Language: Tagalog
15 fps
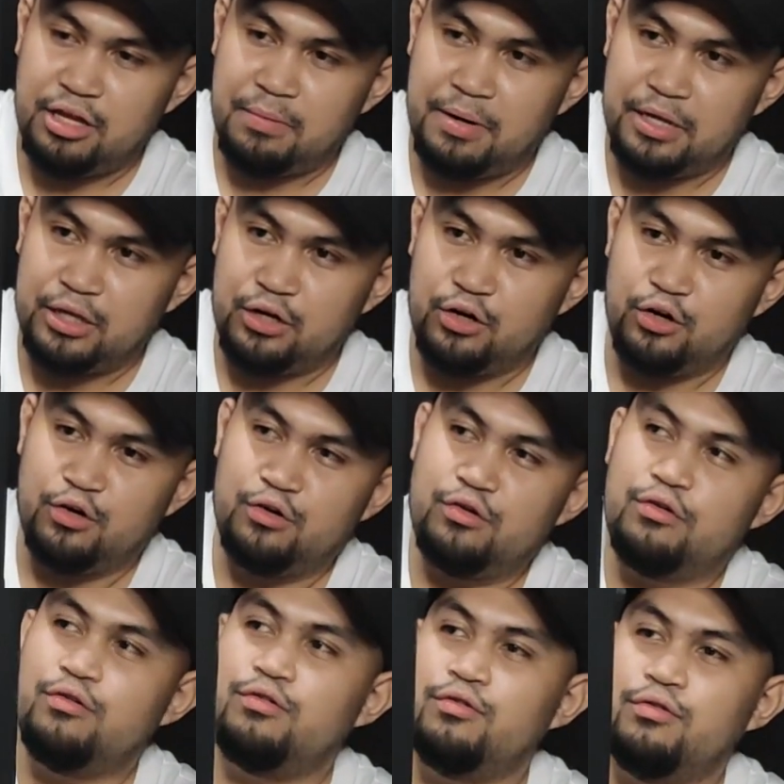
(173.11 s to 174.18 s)
naman
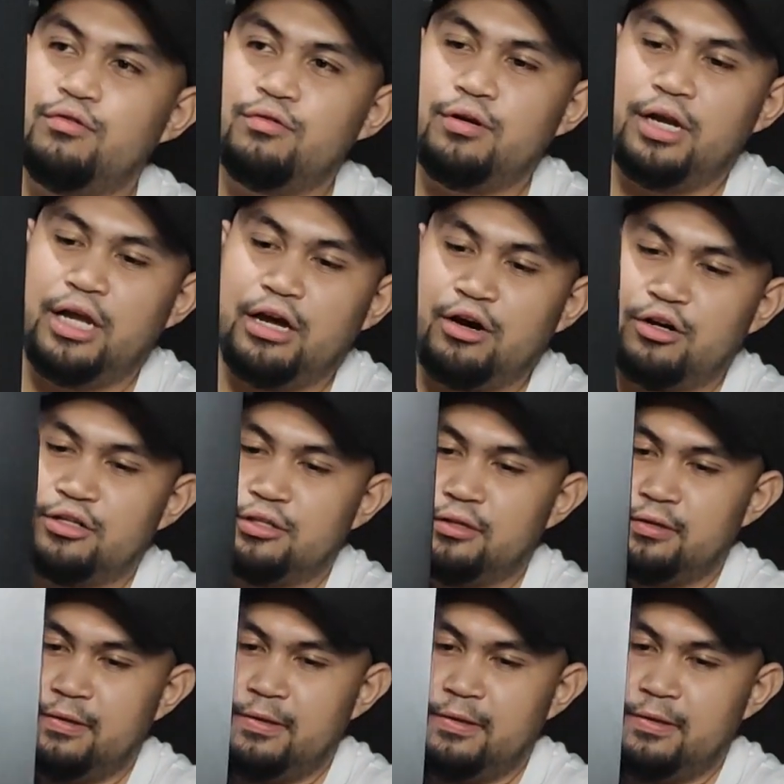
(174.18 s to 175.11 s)
yung likod.